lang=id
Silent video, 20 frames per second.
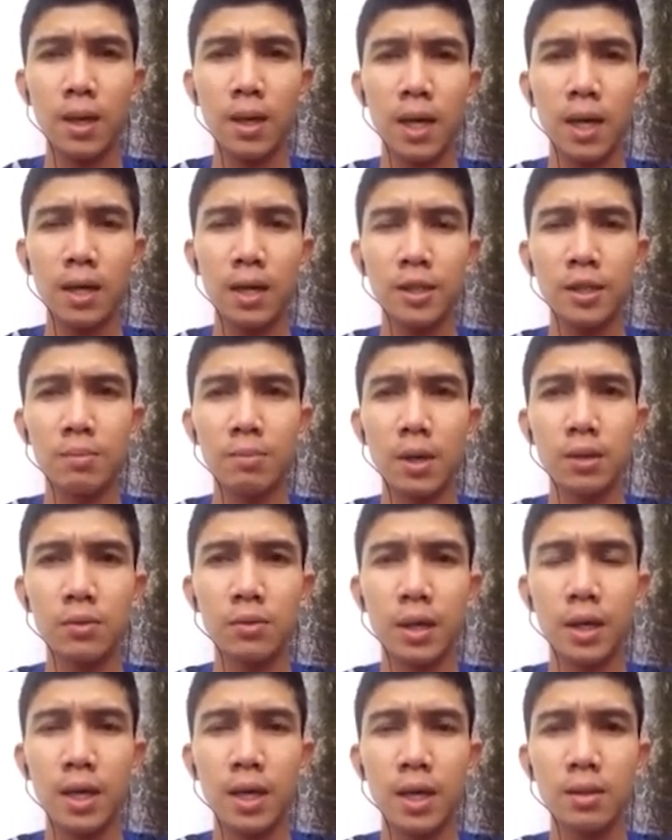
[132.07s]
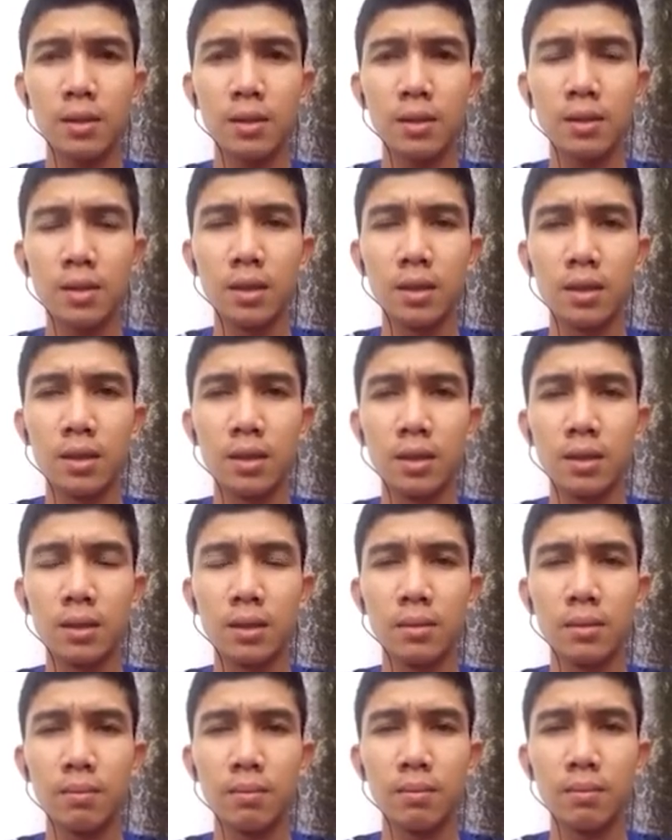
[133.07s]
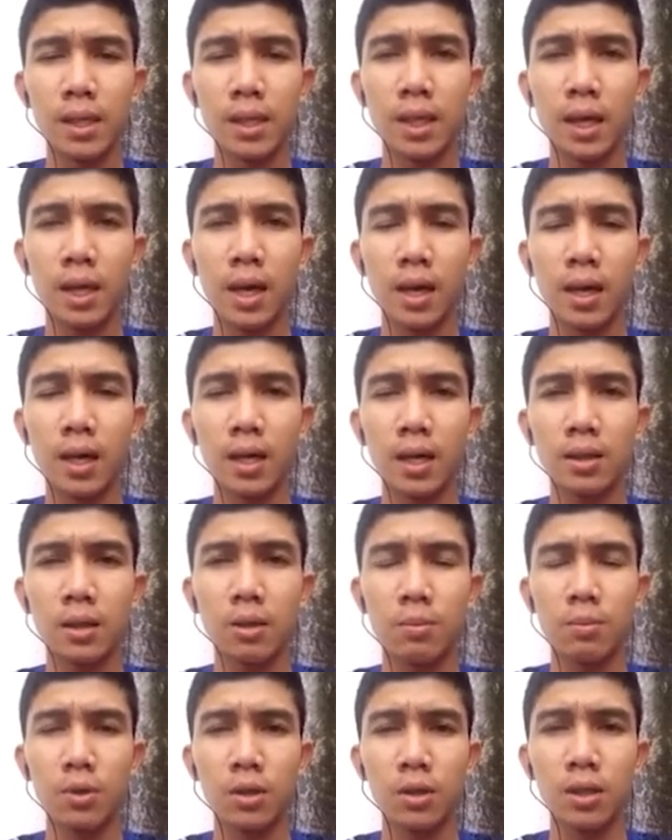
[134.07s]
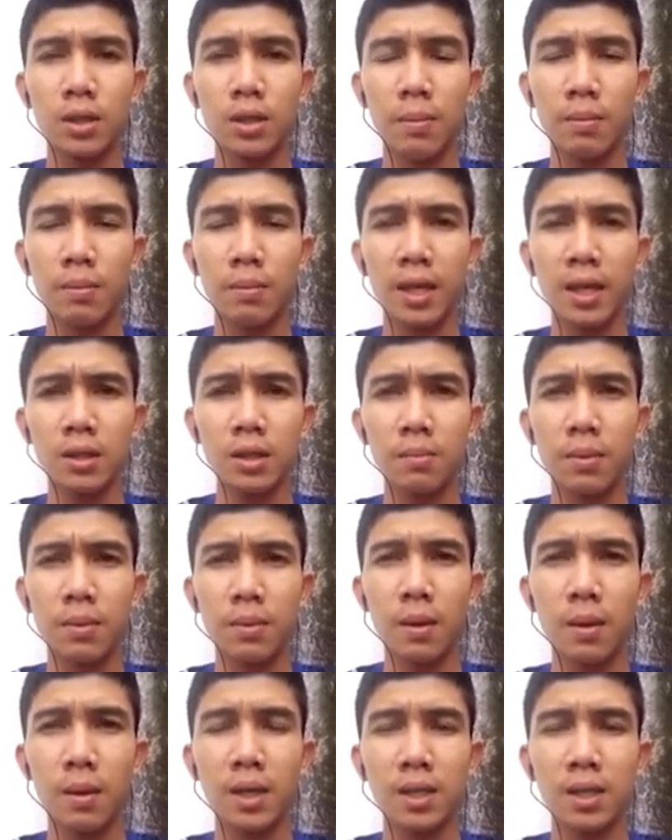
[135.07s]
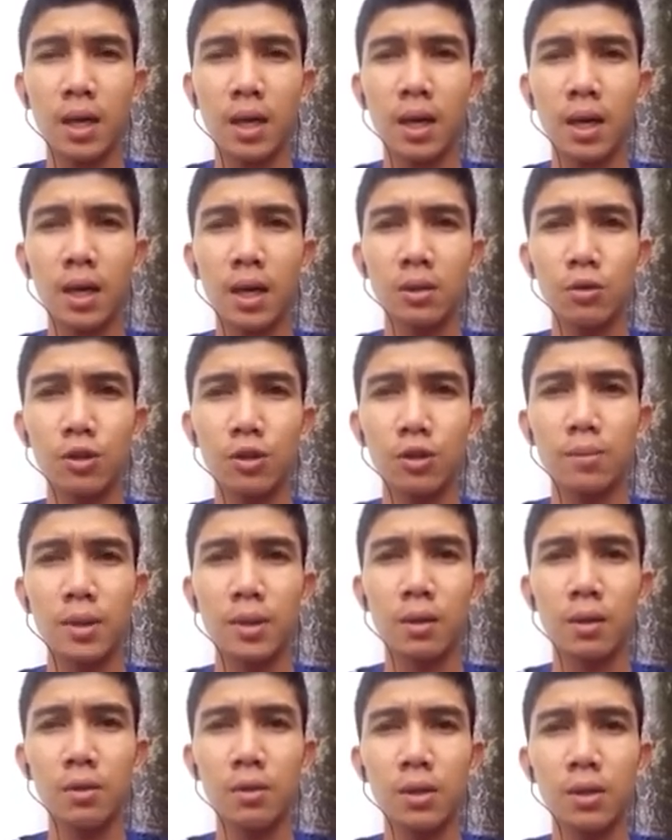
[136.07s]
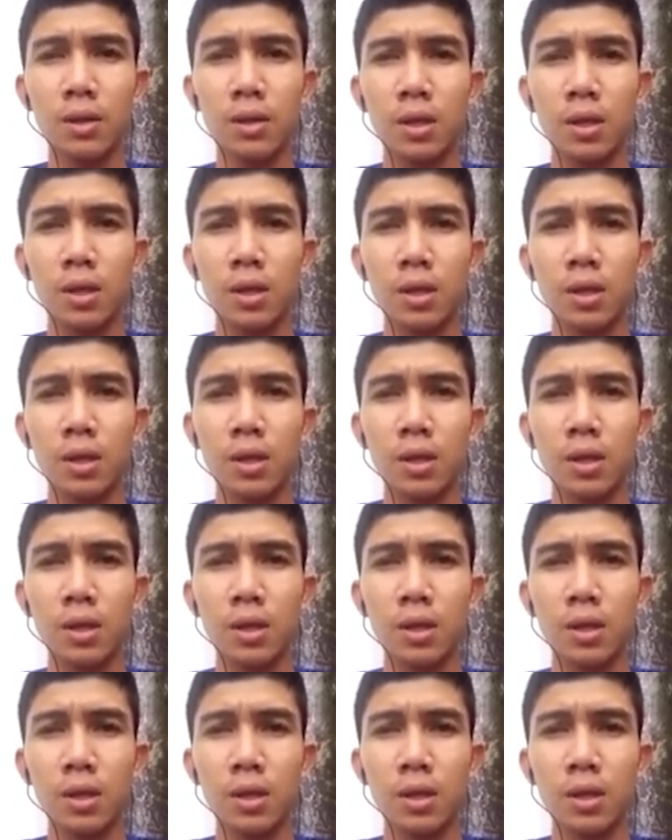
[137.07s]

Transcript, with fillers: nama Anies Baswedan di masyarakat ataupun disampaikan kepada masyarakat terus-menerus